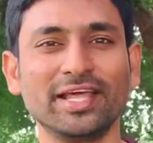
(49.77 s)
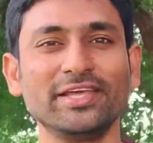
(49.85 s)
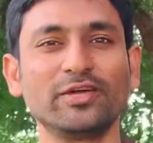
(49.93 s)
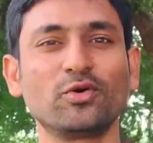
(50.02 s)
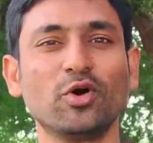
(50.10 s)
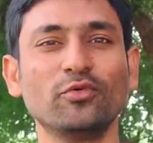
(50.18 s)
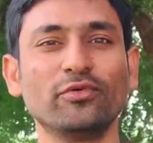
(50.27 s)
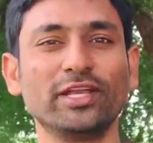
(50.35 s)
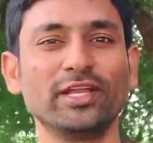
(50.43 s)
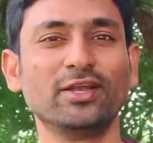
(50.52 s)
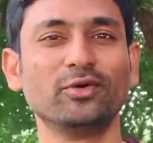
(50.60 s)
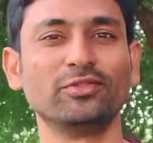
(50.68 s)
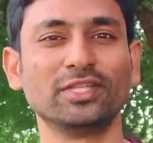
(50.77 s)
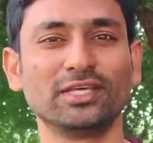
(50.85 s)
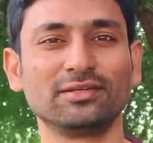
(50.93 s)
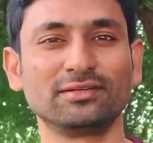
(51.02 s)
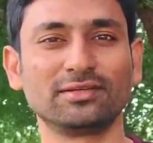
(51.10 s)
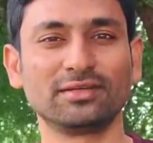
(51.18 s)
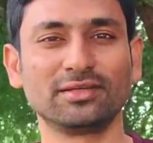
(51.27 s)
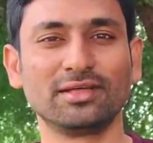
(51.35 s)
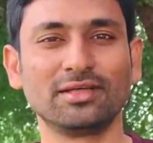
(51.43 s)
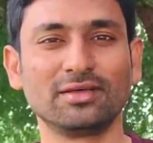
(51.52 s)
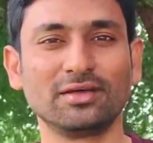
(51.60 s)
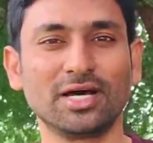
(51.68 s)
రేయికో వెన్నెలుంది
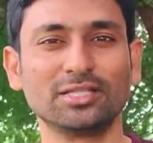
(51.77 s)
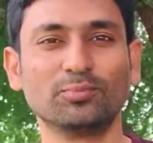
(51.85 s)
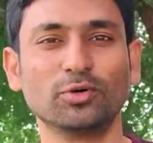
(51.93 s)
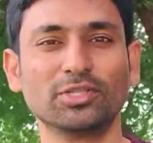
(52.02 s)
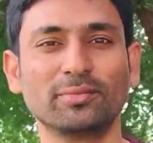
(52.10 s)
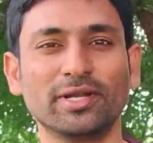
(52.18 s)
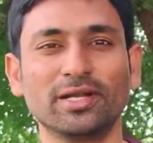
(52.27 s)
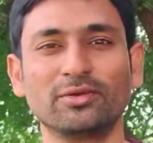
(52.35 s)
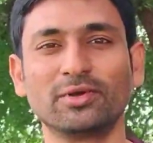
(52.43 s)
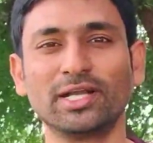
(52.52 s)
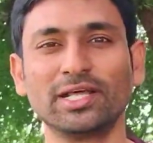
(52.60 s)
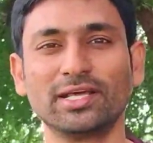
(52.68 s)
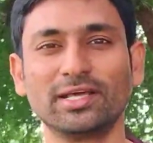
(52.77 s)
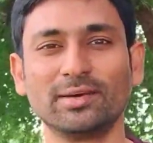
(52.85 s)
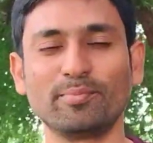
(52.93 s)
అద్భుతమైనటువంటి